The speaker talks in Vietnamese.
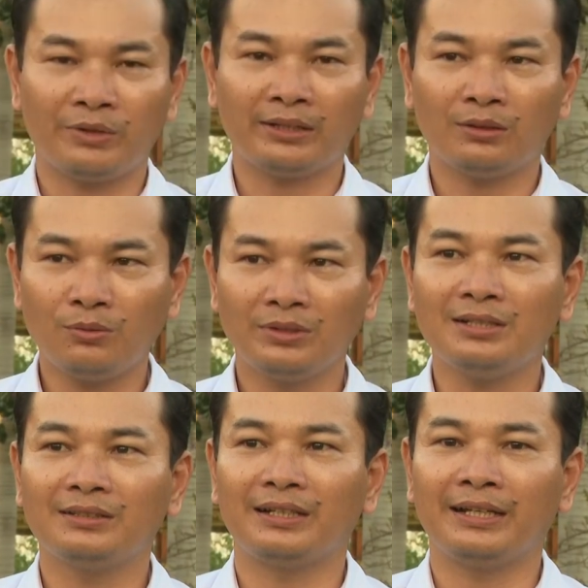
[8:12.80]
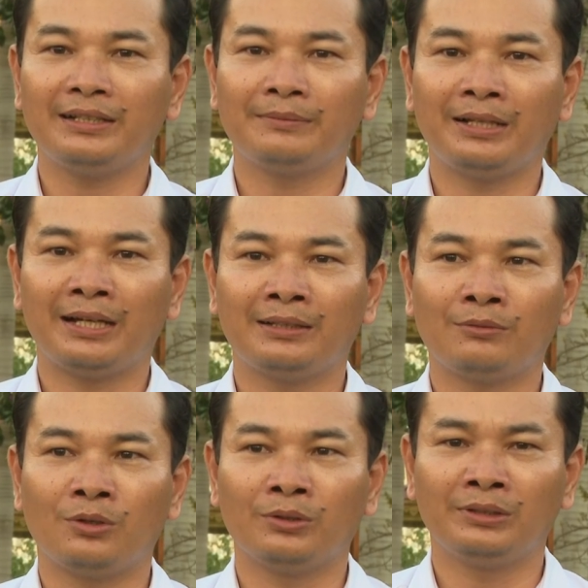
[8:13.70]
khỏe tốt nhất để tham gia
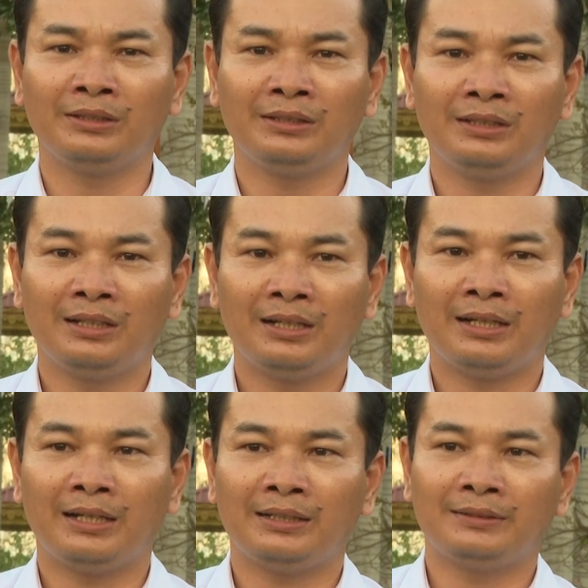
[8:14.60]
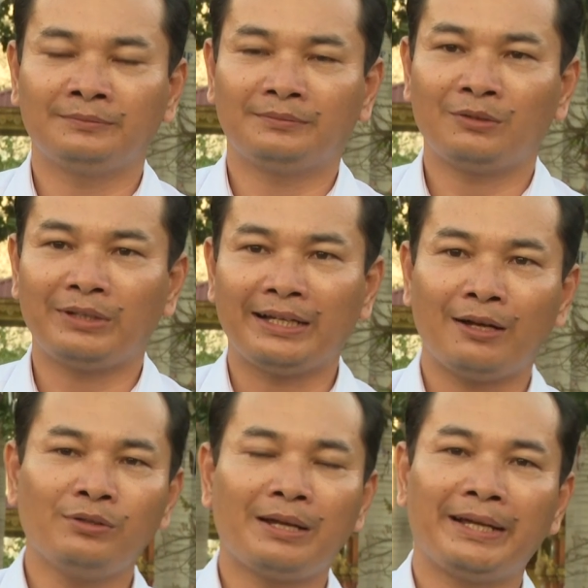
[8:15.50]
trong hội à, trong giải
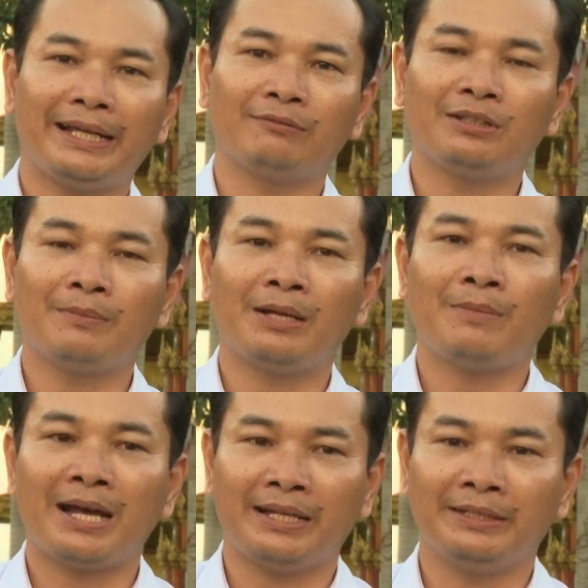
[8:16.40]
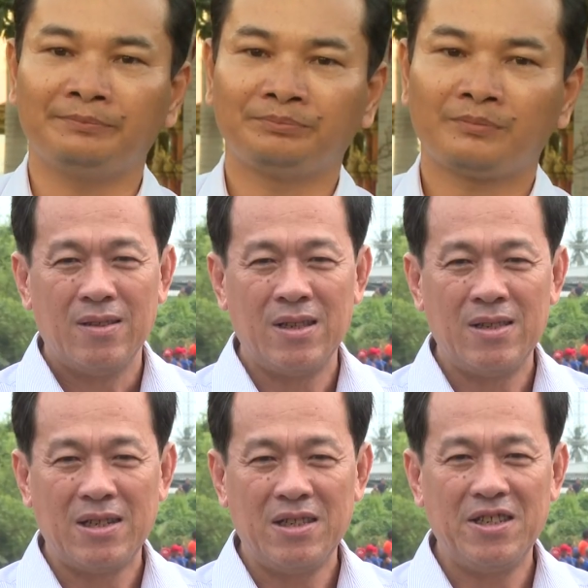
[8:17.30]
đấu năm 2023 này.
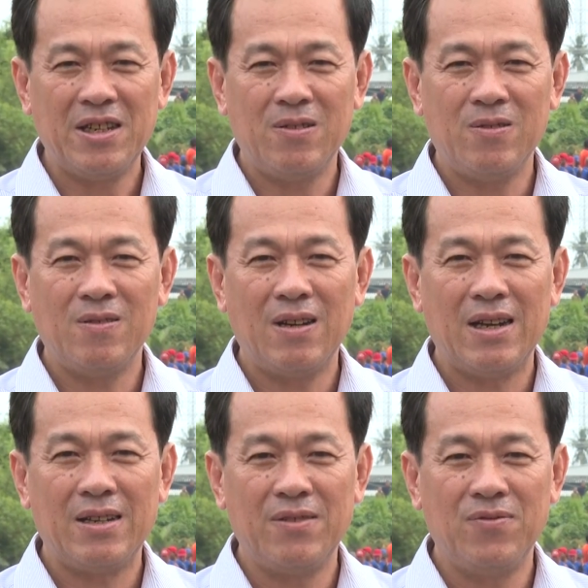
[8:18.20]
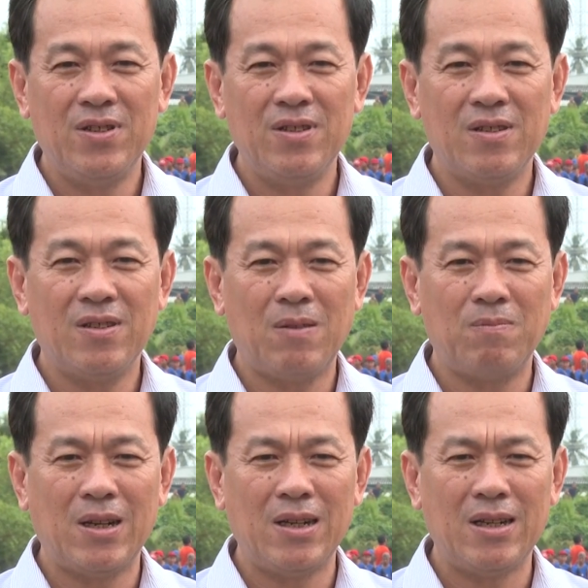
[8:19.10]
Thị xã Vĩnh Châu là địa phương có
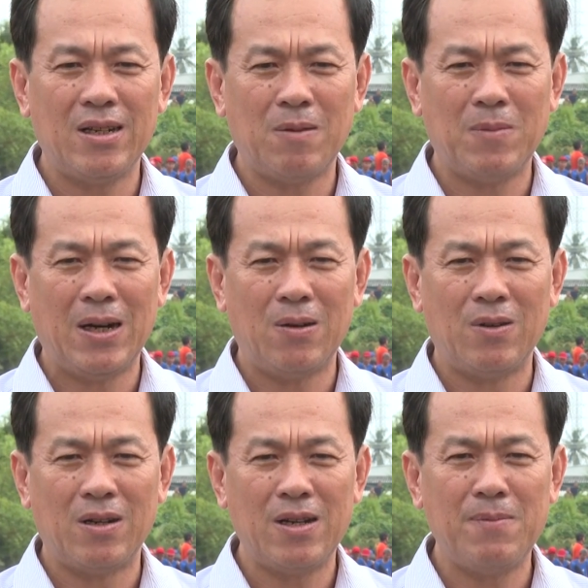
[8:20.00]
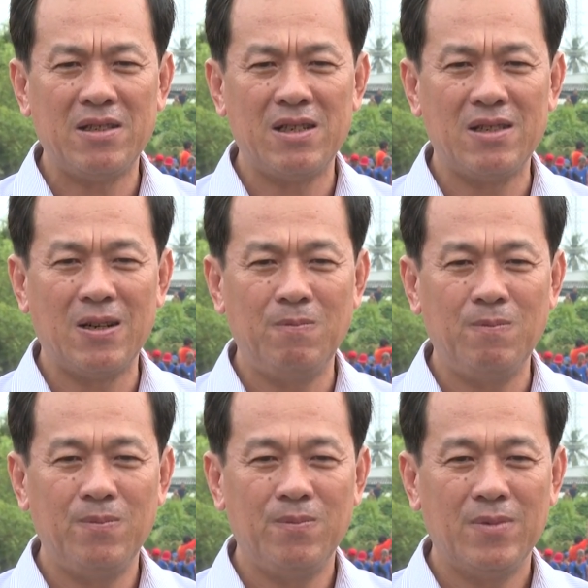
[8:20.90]
đông đồng bào và Khmer sinh
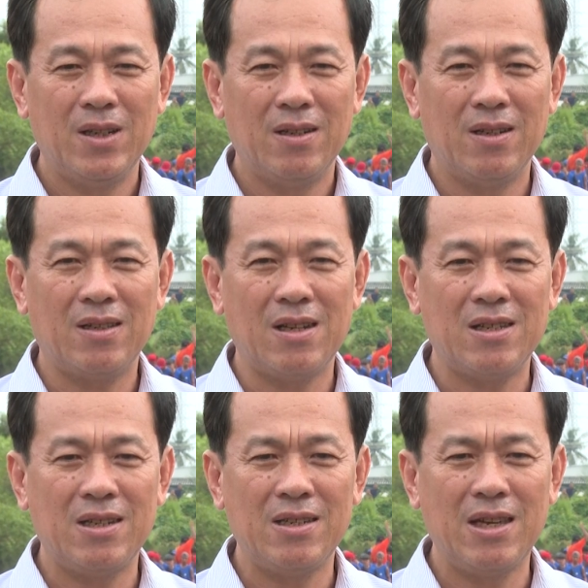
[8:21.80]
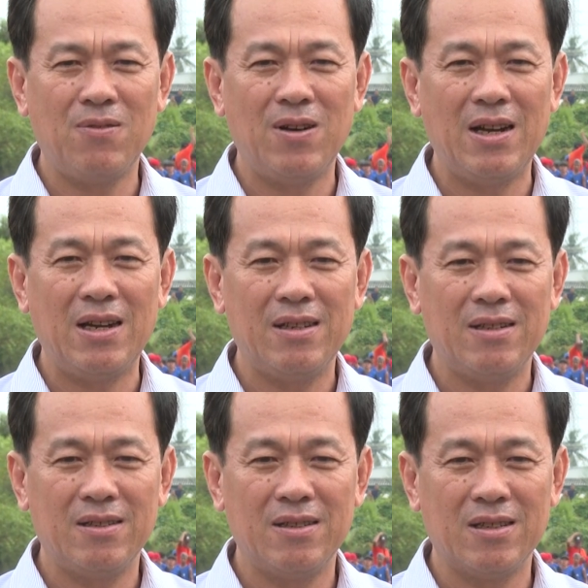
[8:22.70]
sống. À, thời gian qua
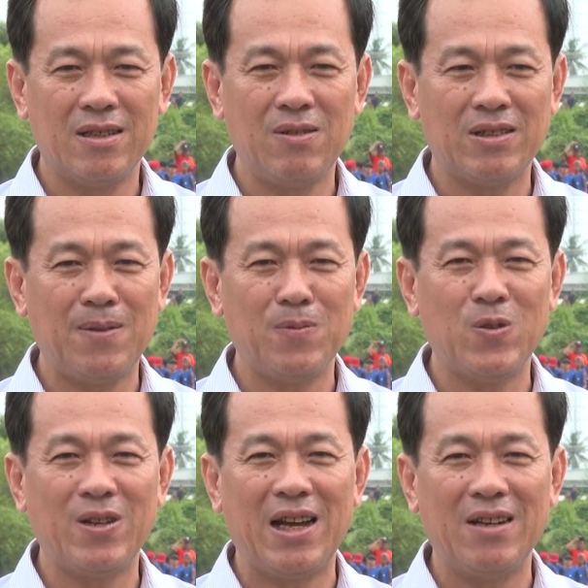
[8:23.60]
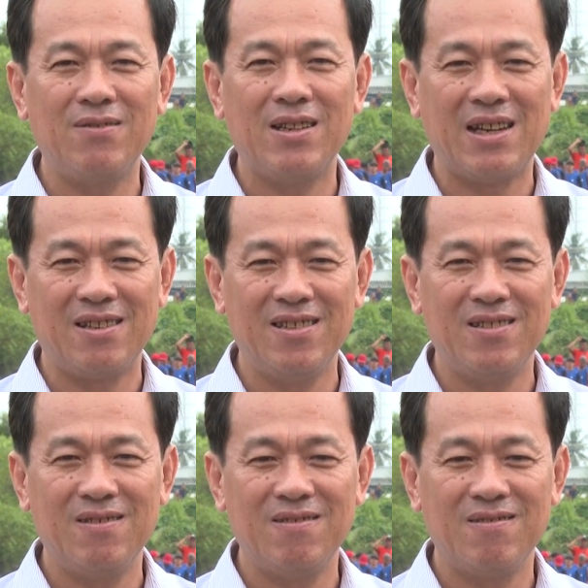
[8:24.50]
được sự quan tâm của đảng và nhà
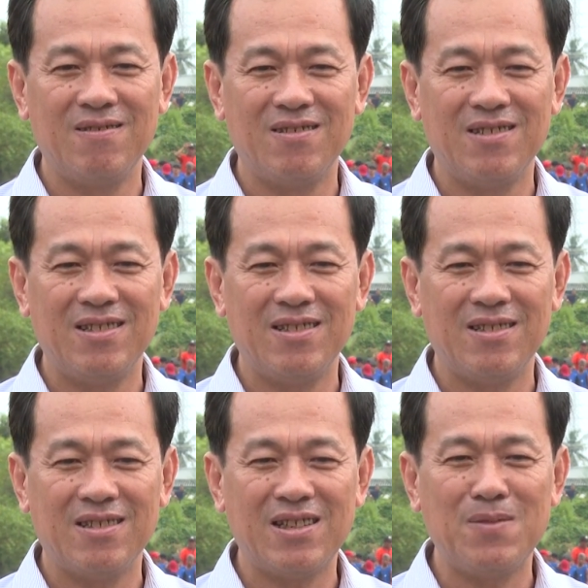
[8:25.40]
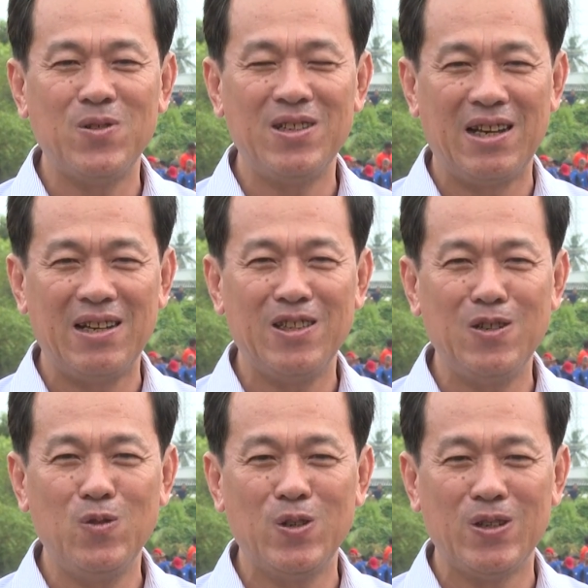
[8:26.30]
nước, của các cấp ủy đảng,
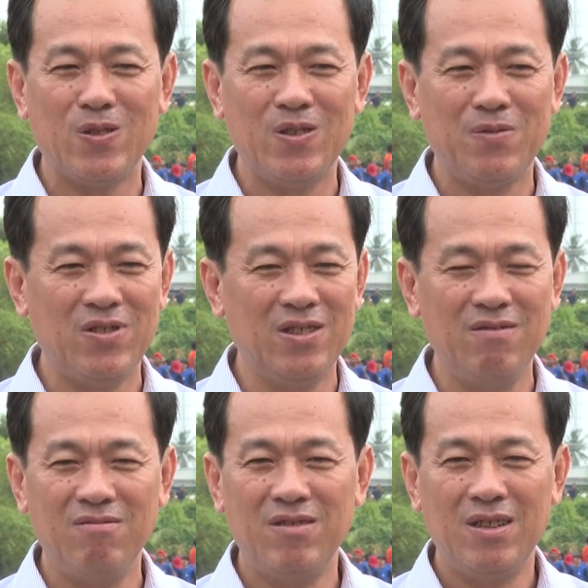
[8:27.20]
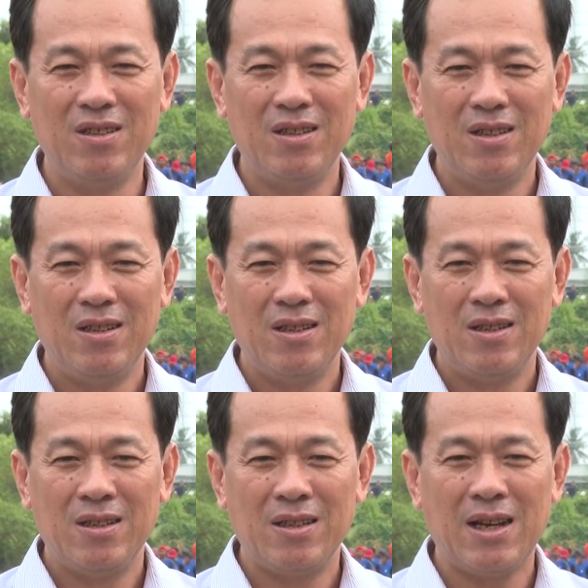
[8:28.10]
chính quyền của địa phương,
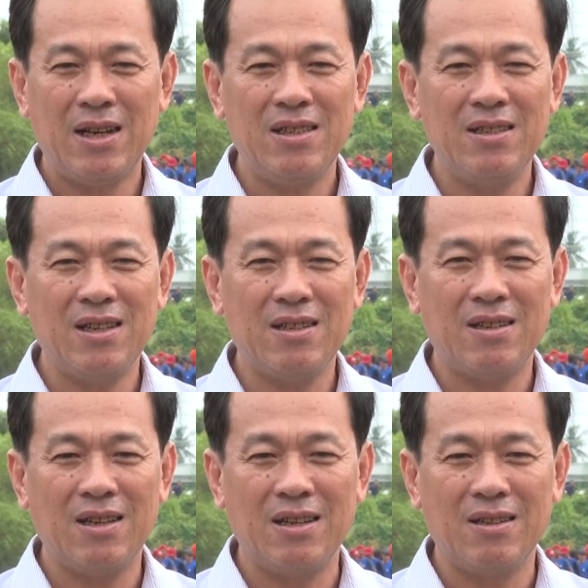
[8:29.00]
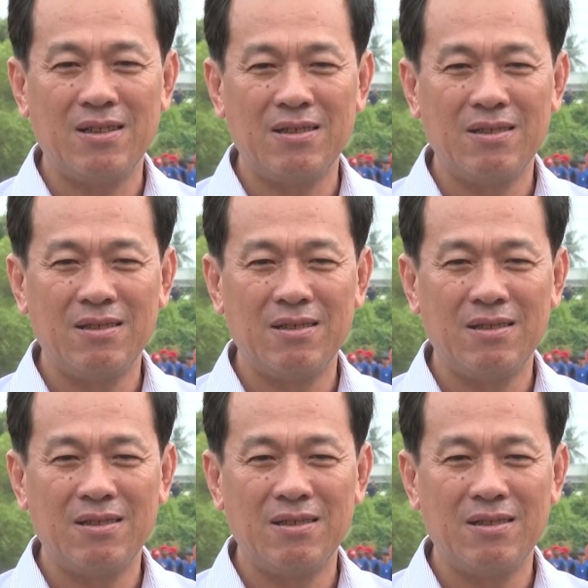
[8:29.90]
thì các chính sách à,